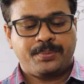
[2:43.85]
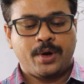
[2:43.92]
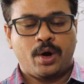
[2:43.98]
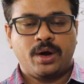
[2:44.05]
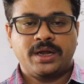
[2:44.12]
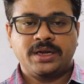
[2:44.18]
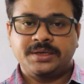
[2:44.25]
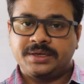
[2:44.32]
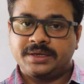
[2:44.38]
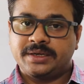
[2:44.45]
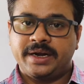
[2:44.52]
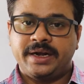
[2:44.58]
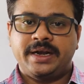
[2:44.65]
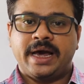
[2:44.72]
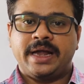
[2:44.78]
प्रोडक्ट
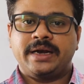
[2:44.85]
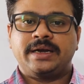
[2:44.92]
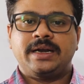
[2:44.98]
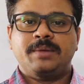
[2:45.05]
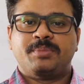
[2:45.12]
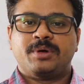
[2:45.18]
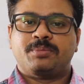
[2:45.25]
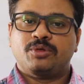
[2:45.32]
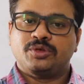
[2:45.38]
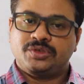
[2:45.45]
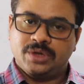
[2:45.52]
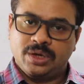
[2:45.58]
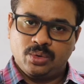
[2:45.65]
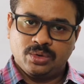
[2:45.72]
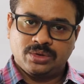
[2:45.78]
के डायरेक्टली
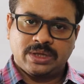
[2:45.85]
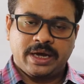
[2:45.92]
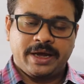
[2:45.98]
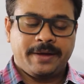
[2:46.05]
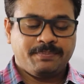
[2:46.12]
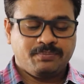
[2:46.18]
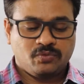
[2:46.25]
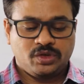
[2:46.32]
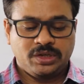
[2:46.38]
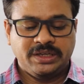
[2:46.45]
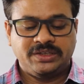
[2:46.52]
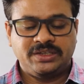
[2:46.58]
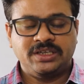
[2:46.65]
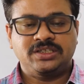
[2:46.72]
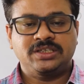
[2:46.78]
प्रोपोर्शनल होता है
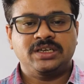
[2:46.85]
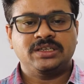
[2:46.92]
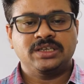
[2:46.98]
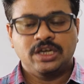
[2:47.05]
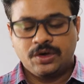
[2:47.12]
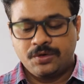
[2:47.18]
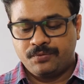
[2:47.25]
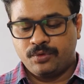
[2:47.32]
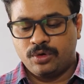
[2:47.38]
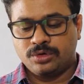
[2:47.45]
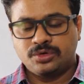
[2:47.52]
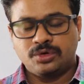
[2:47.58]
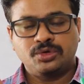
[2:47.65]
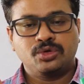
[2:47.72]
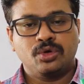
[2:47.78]
तीसरी चीज़ वो
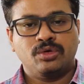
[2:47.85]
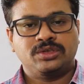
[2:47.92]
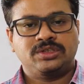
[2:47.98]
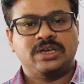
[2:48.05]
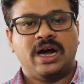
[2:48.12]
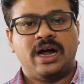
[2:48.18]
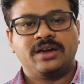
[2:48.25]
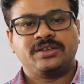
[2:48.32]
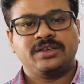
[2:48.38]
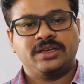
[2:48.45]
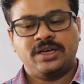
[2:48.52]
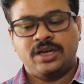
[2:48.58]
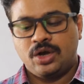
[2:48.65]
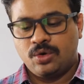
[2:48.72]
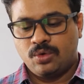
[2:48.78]
जो दो चार्ज
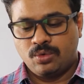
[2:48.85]
हैं